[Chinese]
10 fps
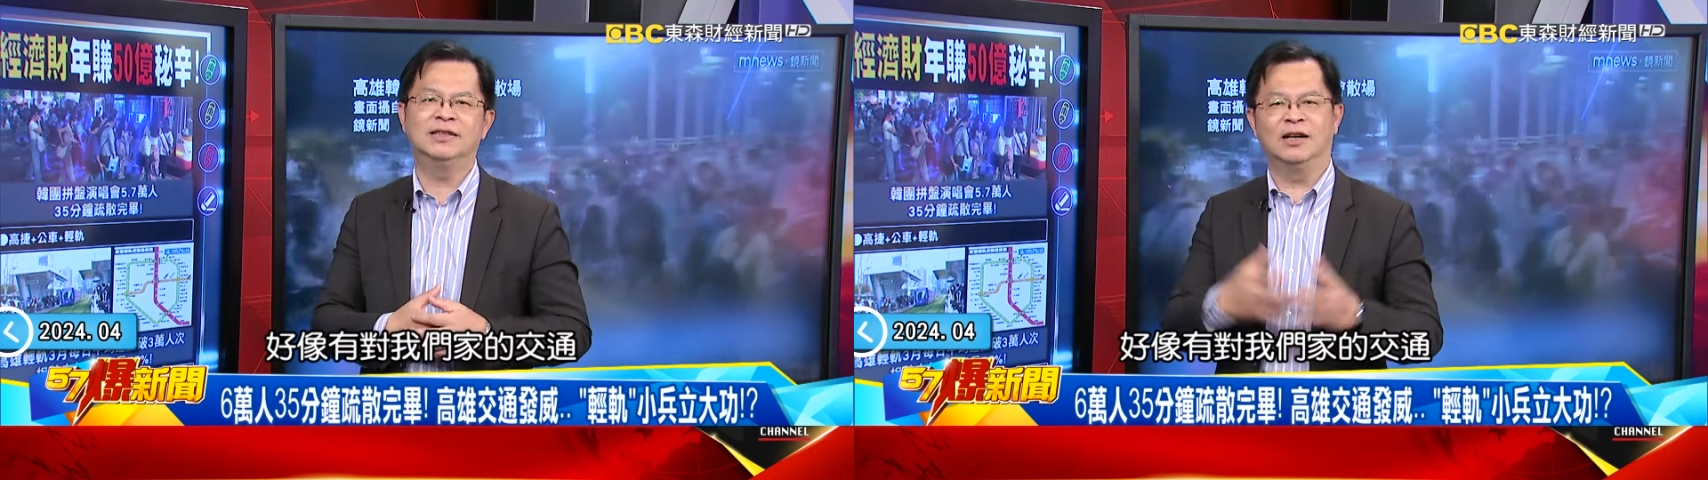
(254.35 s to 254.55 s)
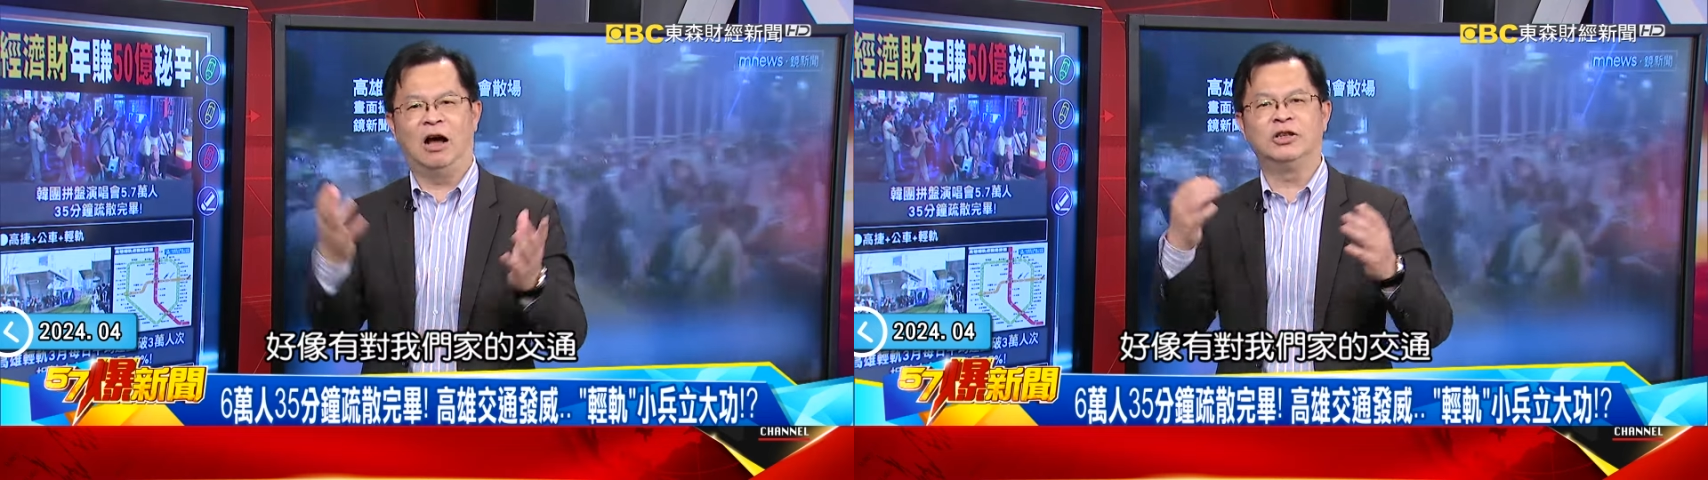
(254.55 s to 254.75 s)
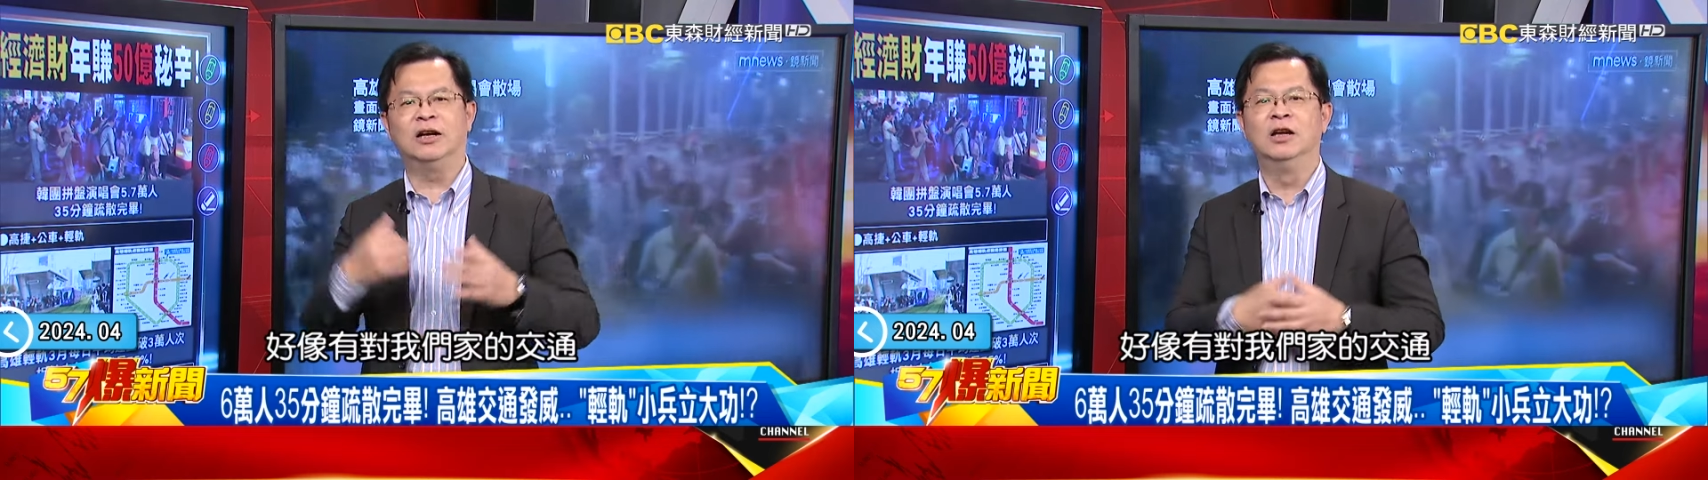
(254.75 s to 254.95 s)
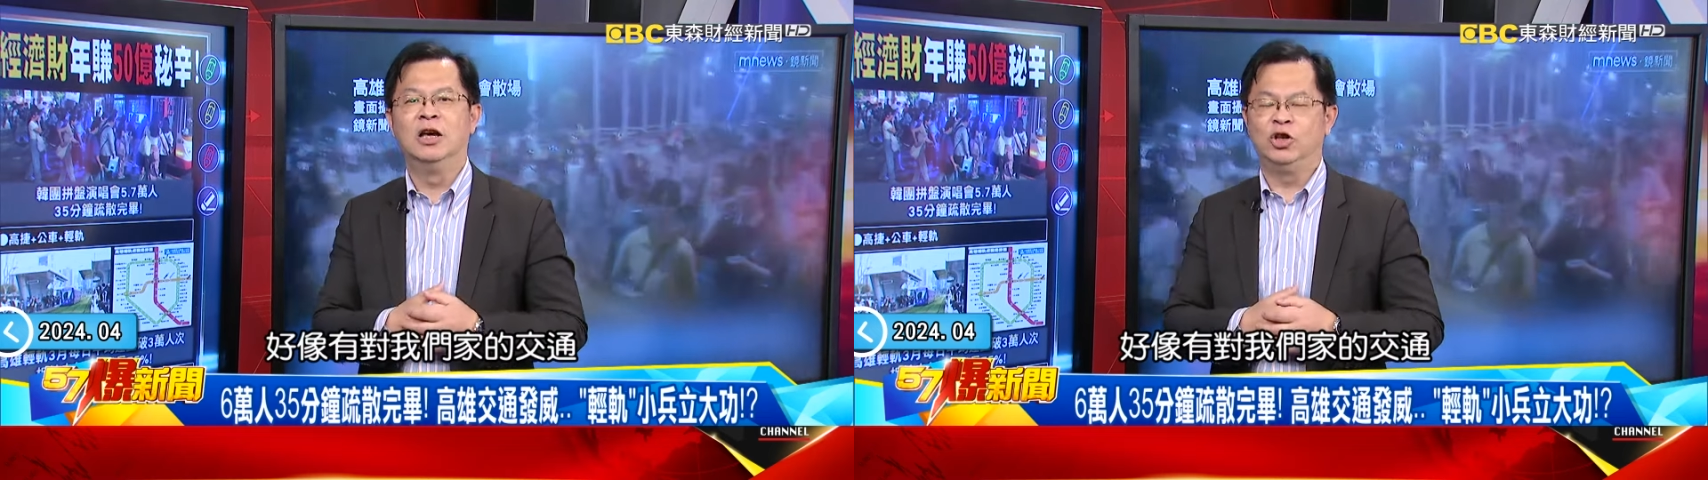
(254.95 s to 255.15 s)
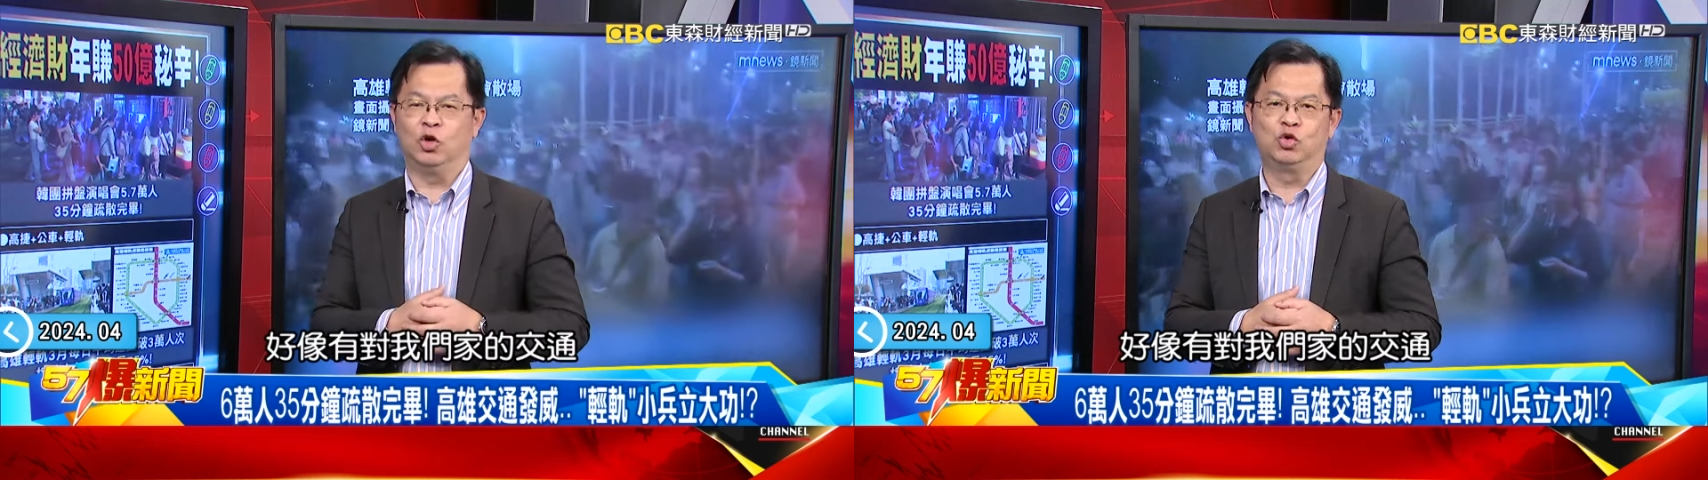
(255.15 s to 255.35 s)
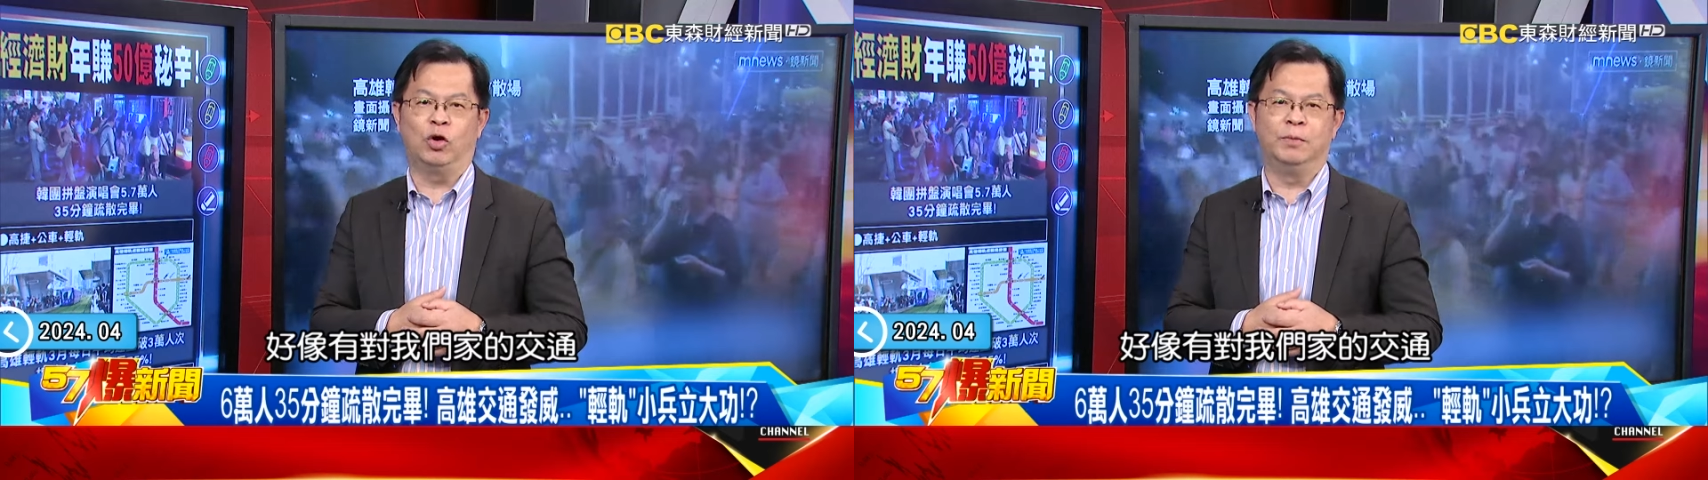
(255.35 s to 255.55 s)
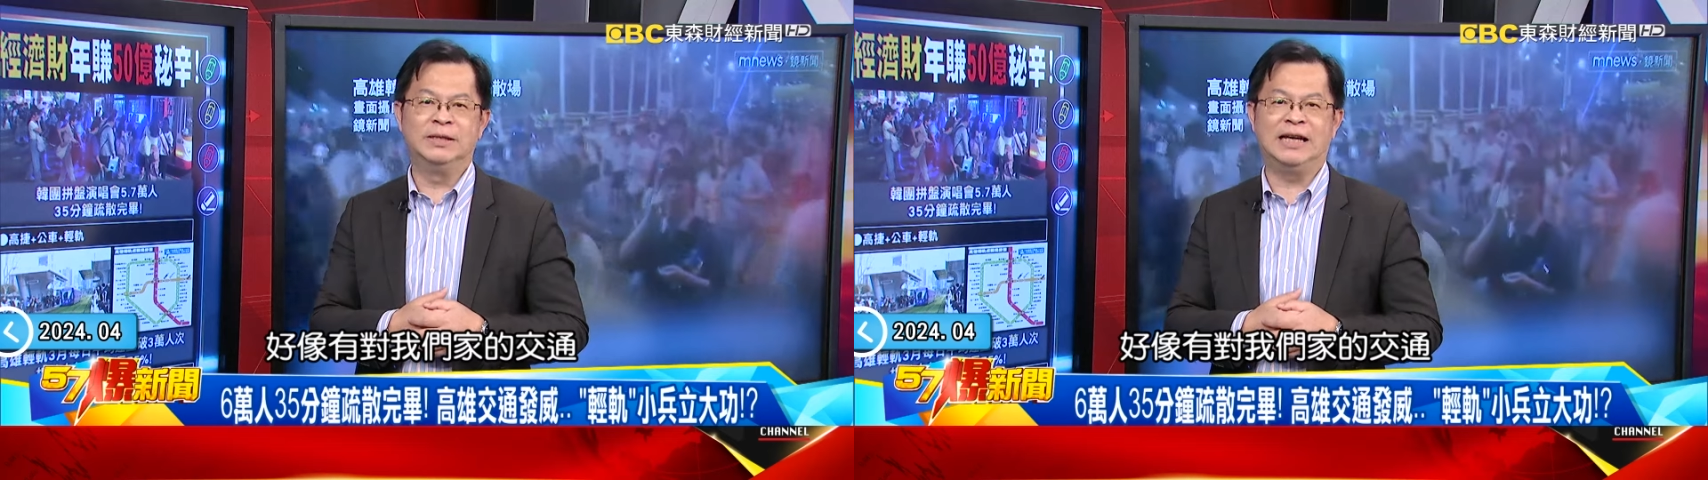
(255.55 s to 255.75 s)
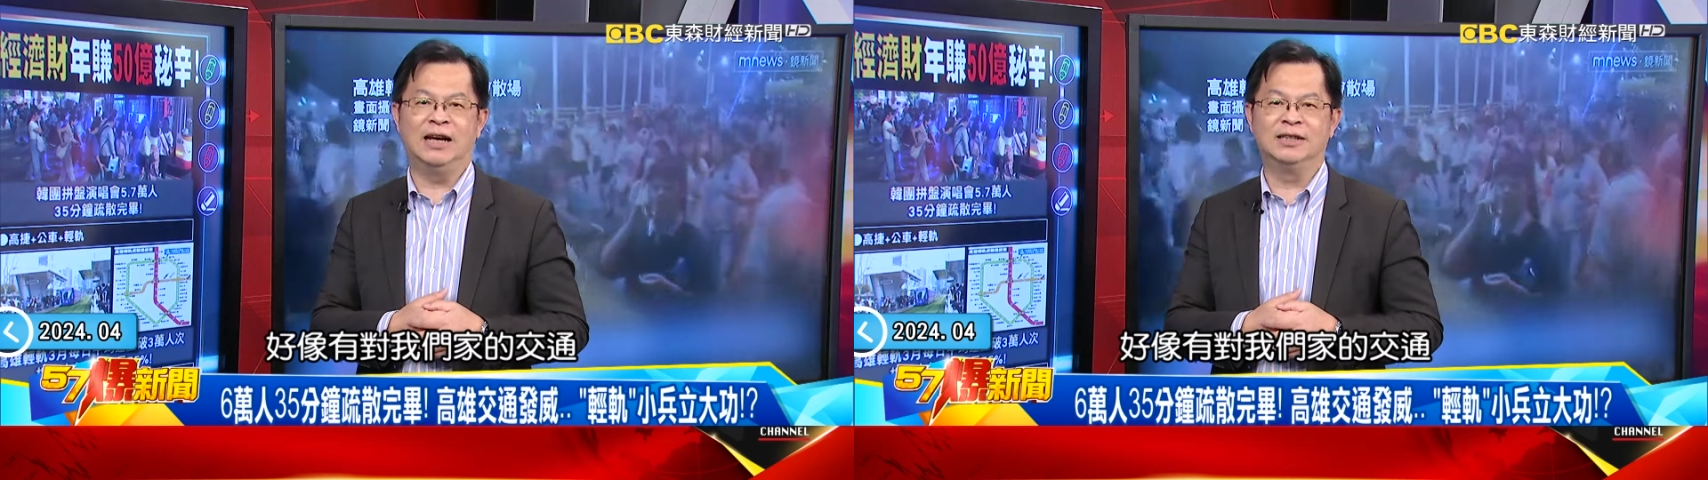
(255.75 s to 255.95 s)
这个好像有对我
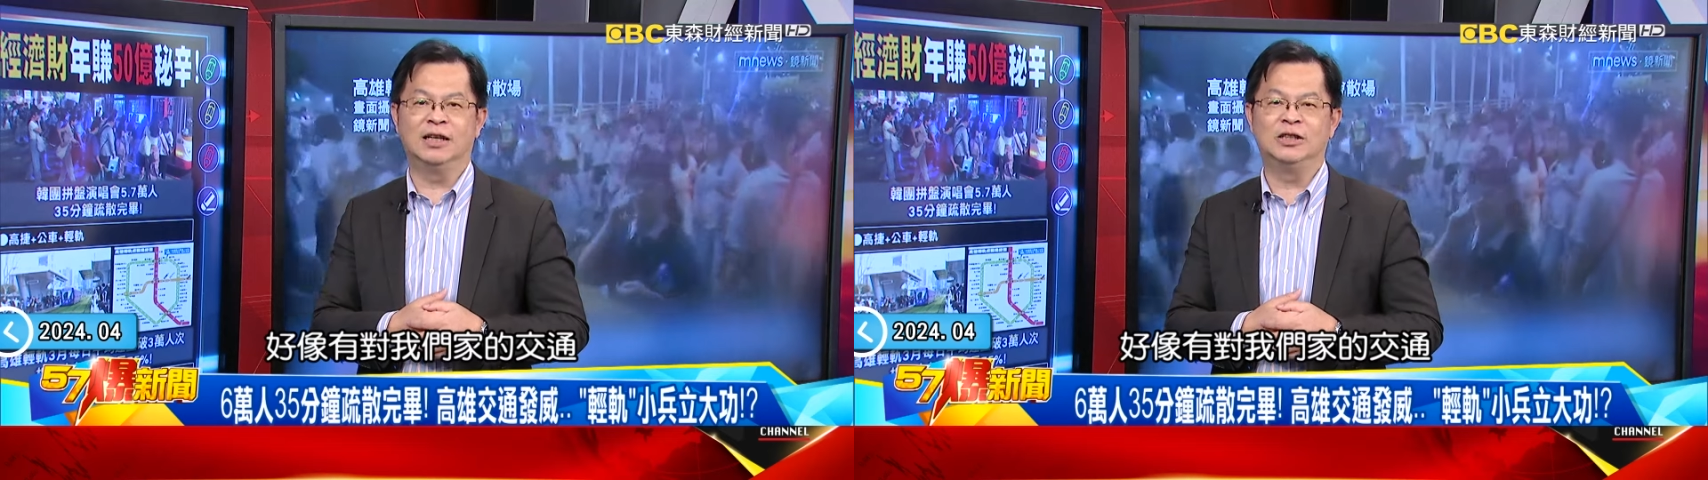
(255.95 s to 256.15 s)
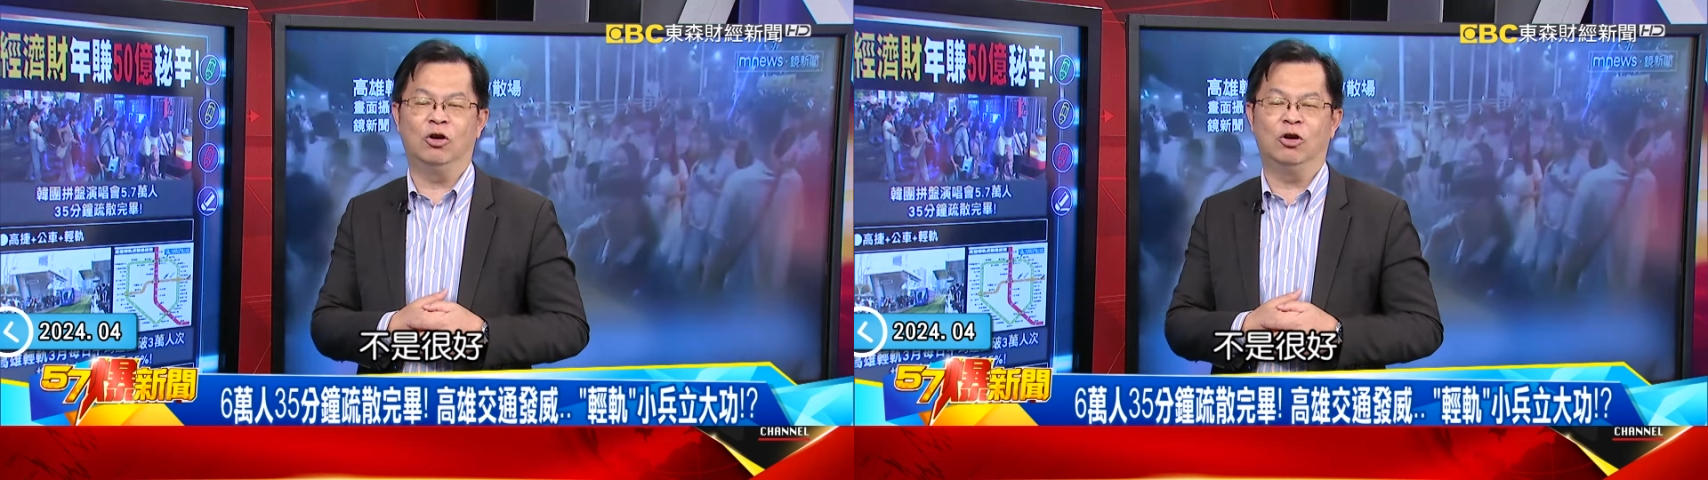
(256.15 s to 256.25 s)
们家的这个